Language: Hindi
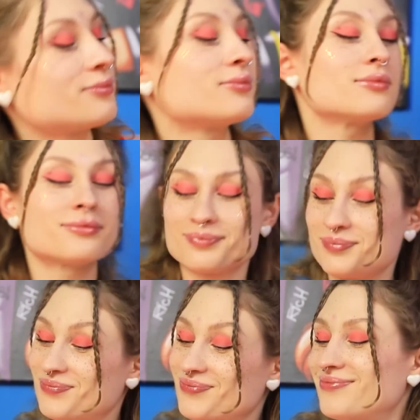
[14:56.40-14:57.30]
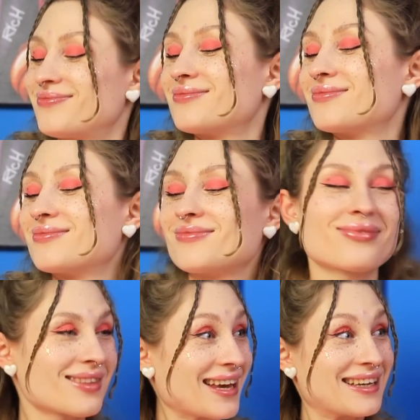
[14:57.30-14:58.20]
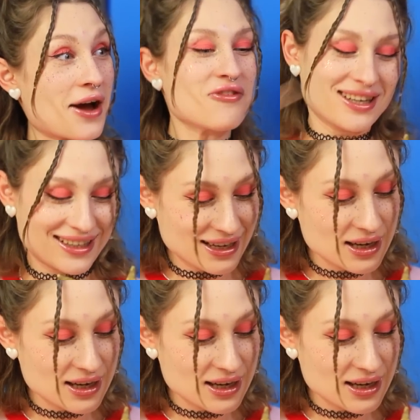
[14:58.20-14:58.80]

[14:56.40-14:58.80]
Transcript: इस लुक में खास ये शाइनी बैज है